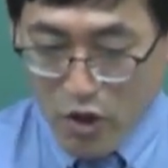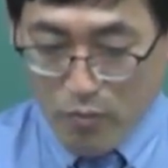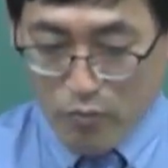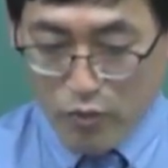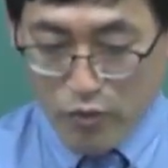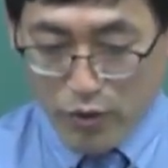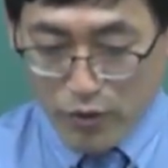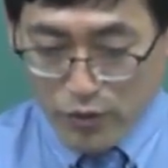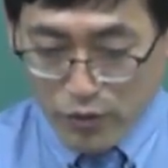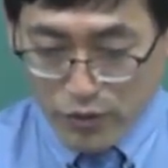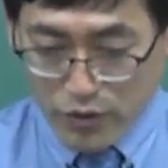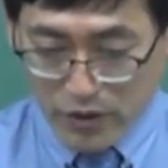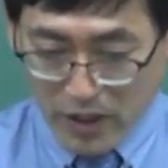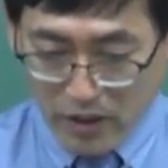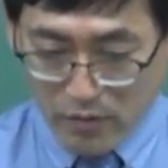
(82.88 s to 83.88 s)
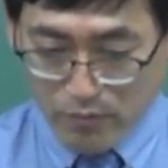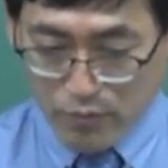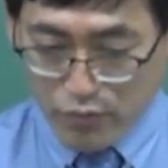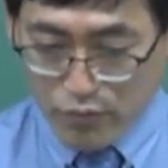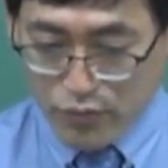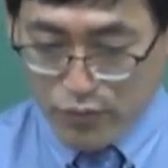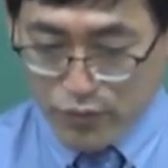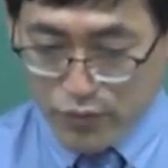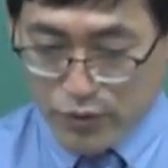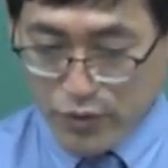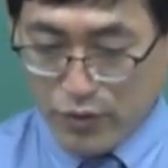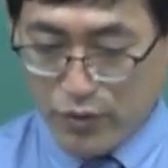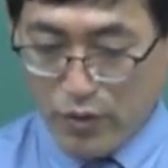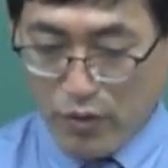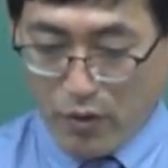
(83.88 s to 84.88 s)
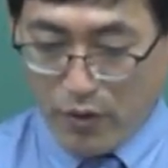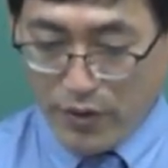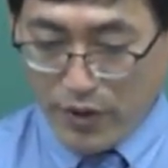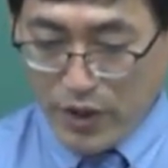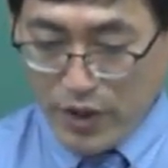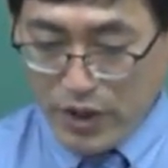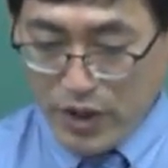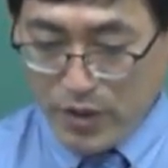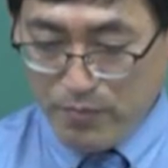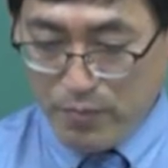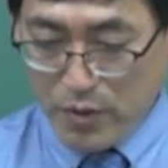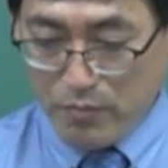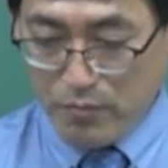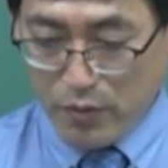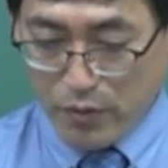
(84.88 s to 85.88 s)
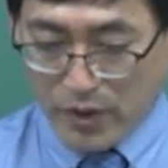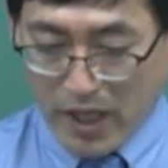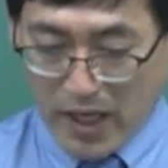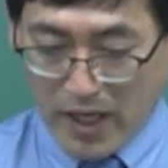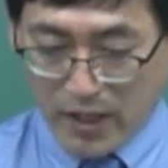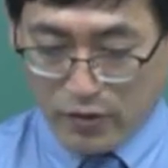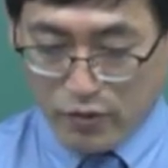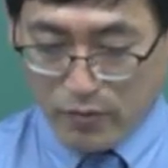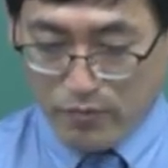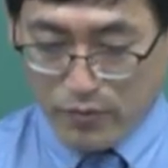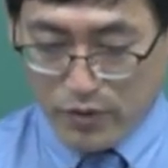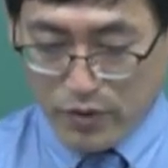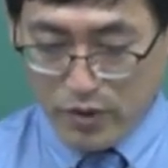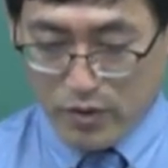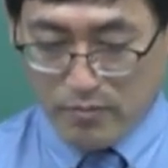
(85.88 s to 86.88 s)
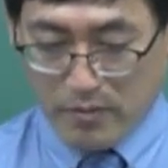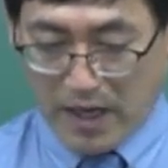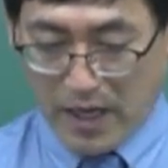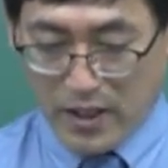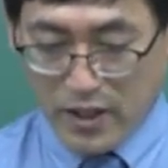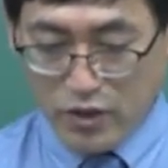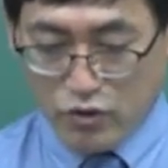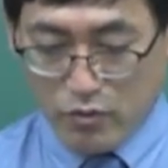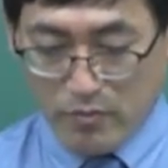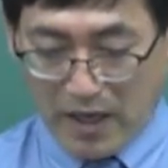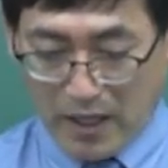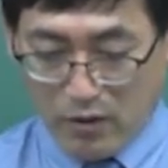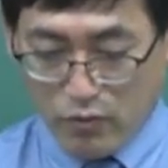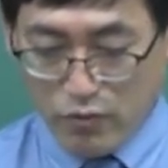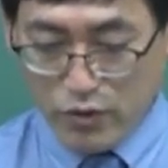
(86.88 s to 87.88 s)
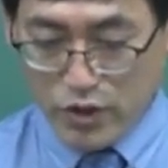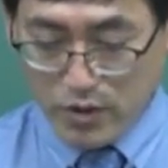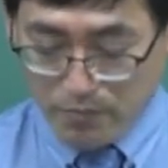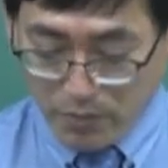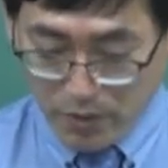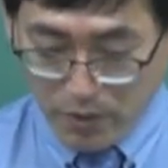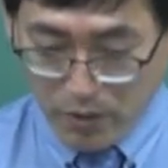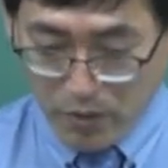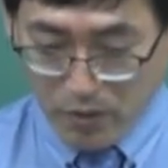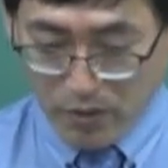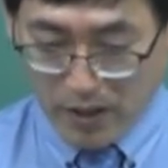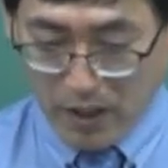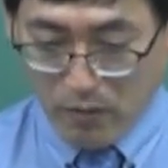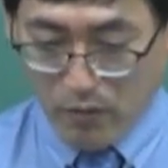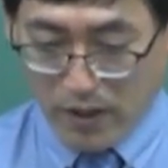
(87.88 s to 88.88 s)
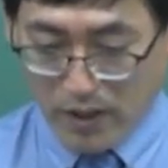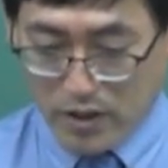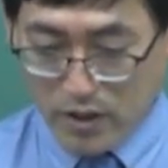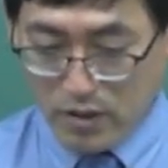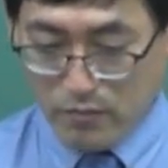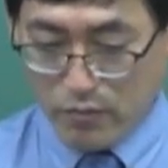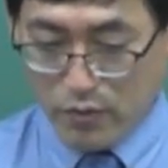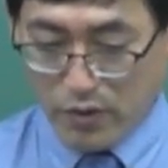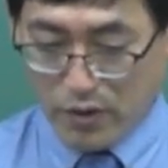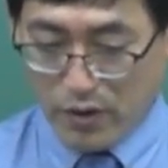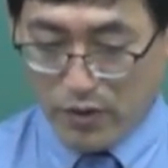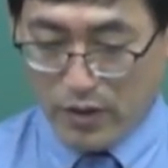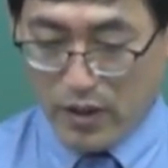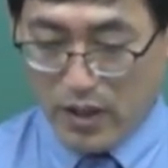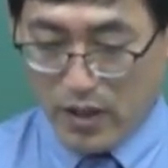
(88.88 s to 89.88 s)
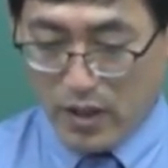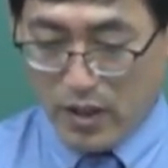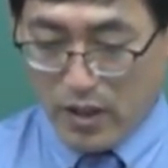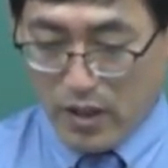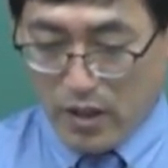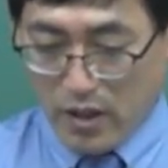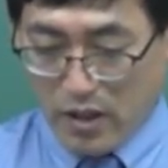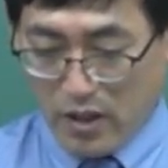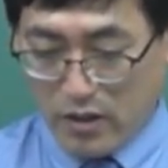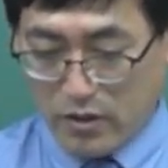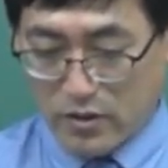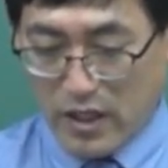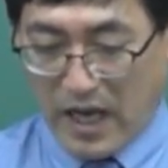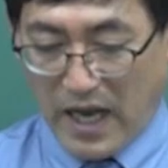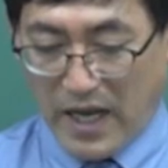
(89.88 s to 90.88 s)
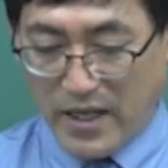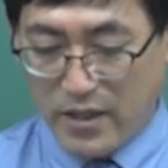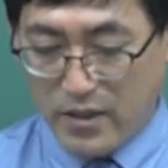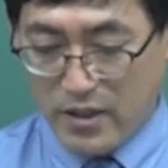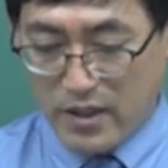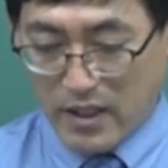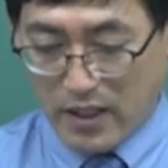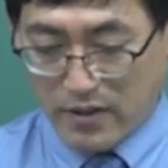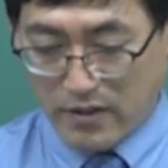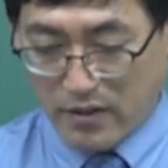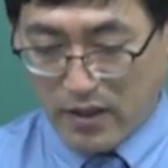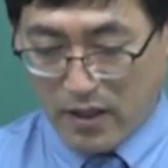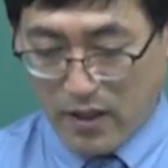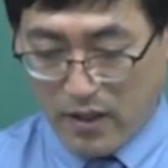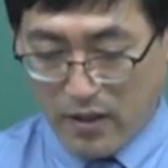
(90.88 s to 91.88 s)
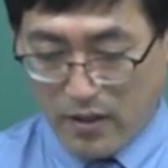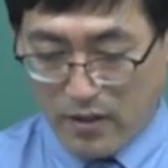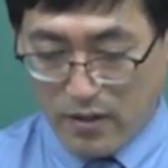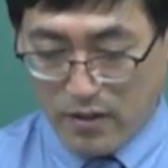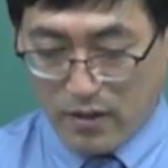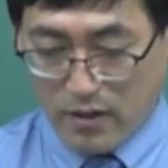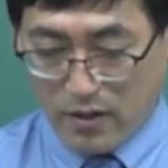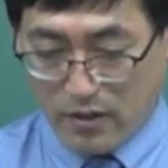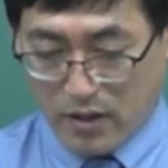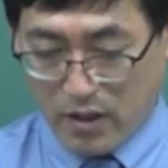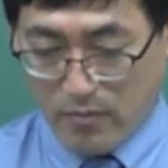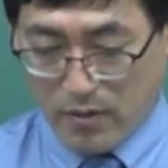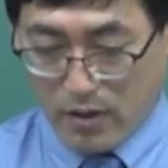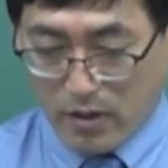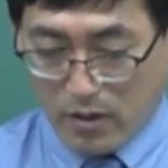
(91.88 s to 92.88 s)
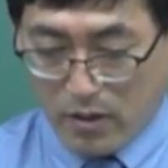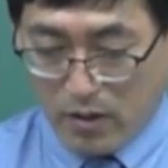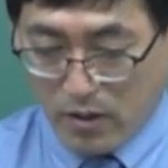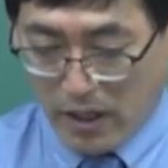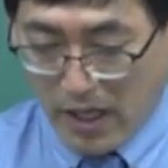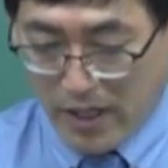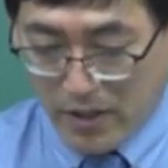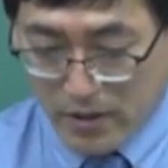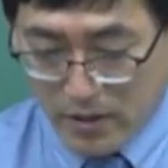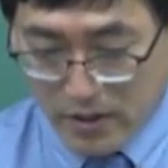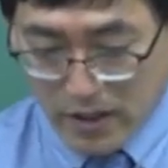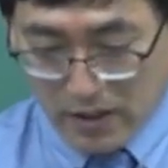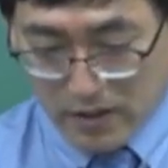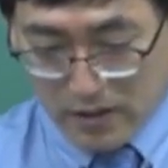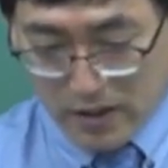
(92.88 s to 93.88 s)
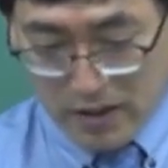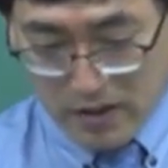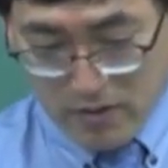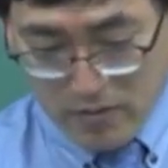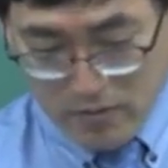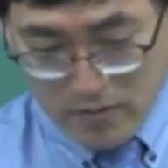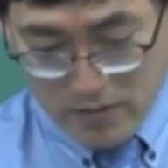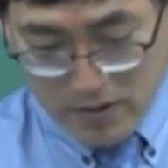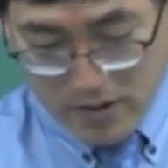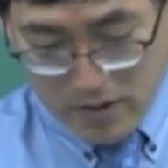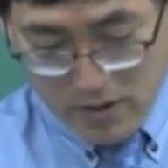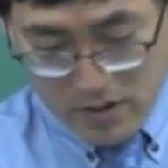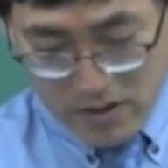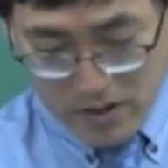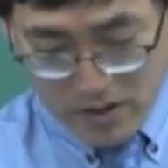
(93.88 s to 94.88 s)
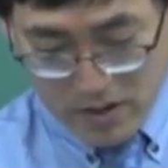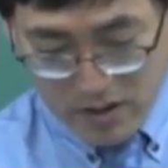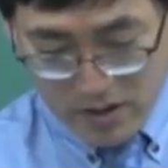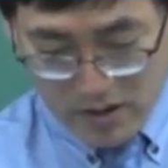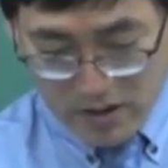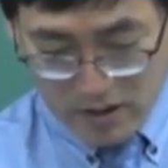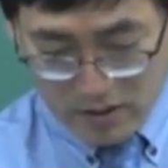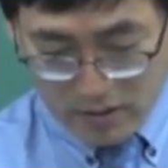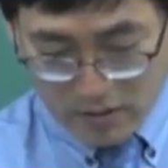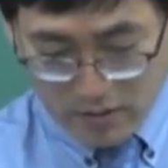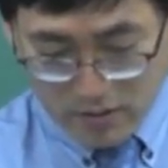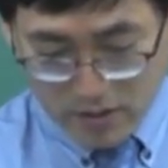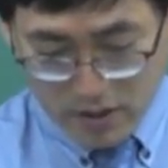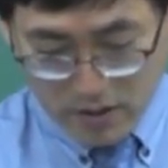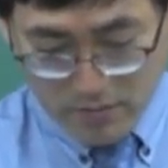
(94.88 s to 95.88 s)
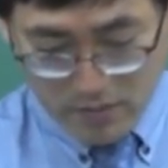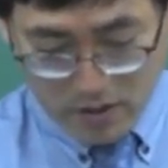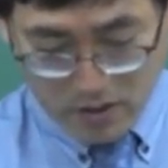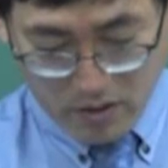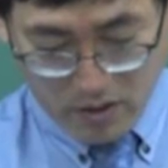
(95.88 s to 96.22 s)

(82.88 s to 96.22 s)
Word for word: 물론 여기서 나는 부수적으로 20번보다 좀 더 많이 좀 알고 싶어요 라고 하시는 분은 예를 들어서 아연이라든가 아연이라든가요. 그다음